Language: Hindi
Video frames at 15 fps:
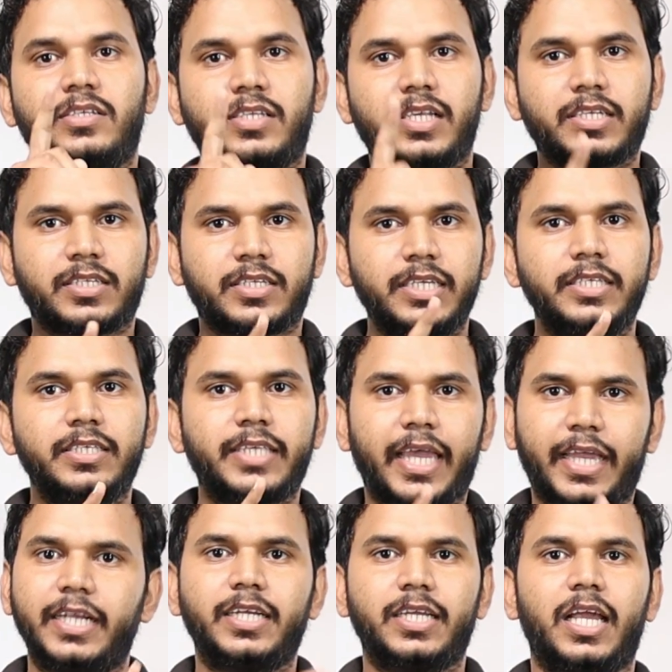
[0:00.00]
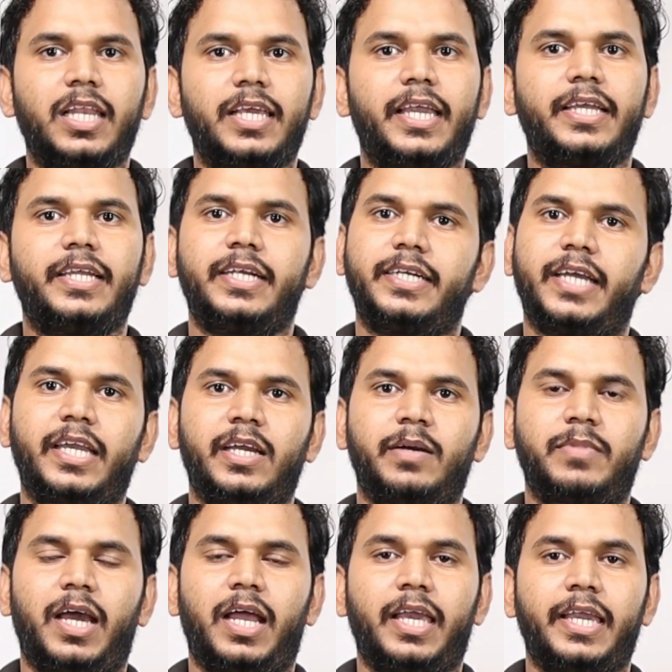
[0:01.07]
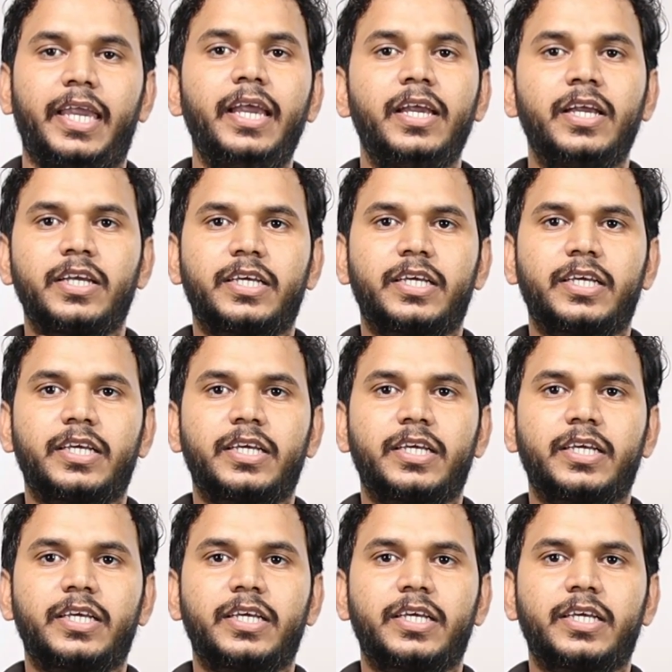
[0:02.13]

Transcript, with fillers: 60 सेकंड के लिए ये डाई हम डालेंगे